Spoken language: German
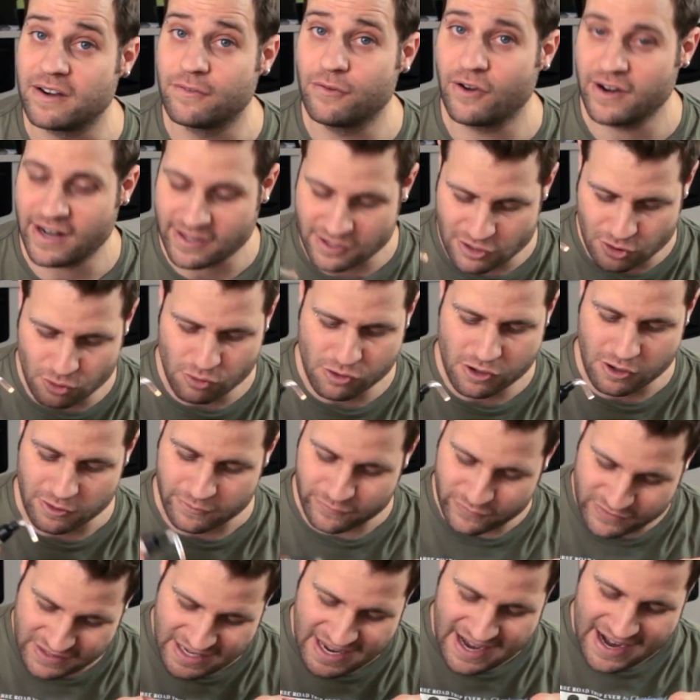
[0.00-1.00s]
vor der
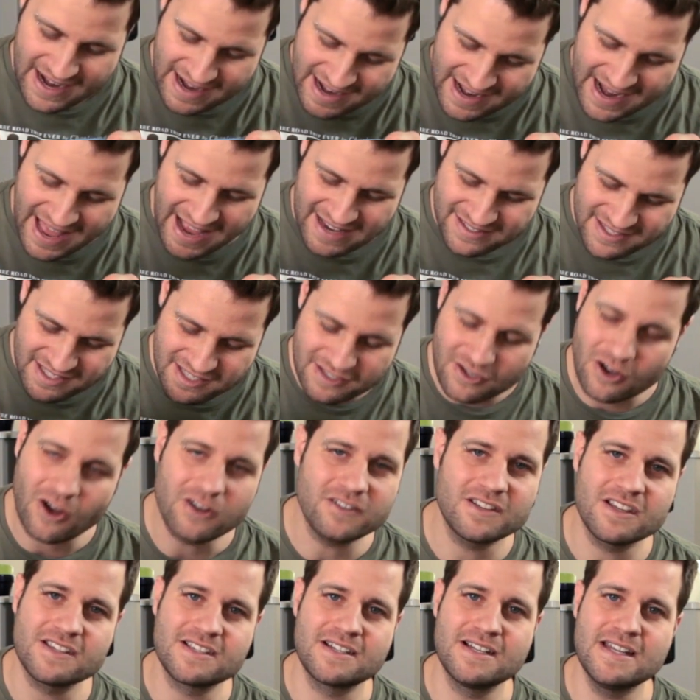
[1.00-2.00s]
Zukunft. Lass
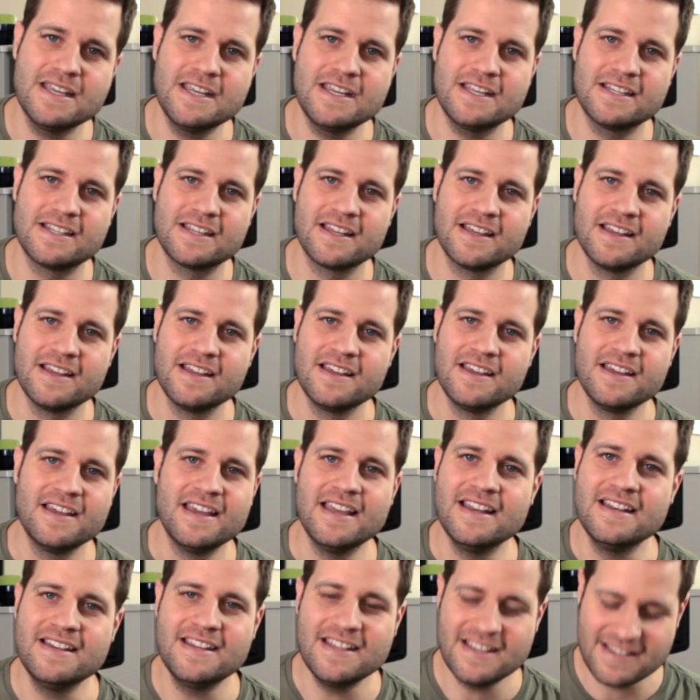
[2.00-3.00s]
Gottes Licht
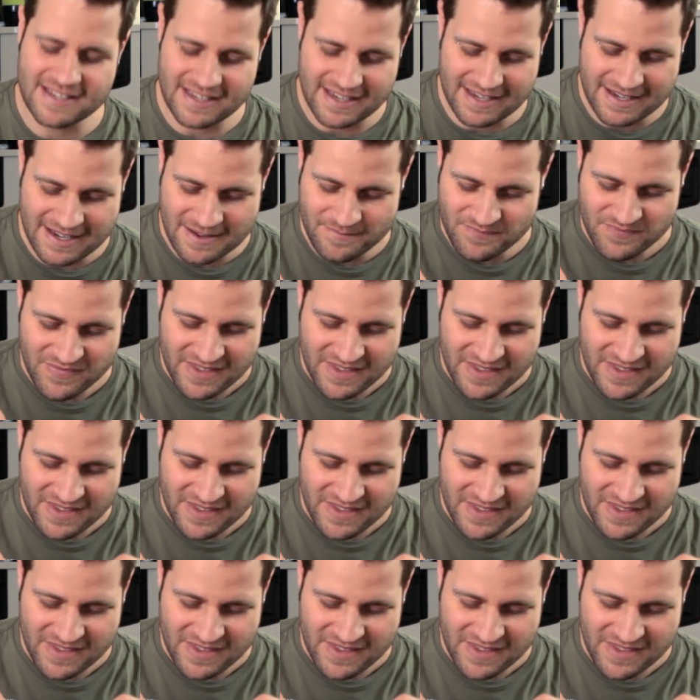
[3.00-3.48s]
in diese,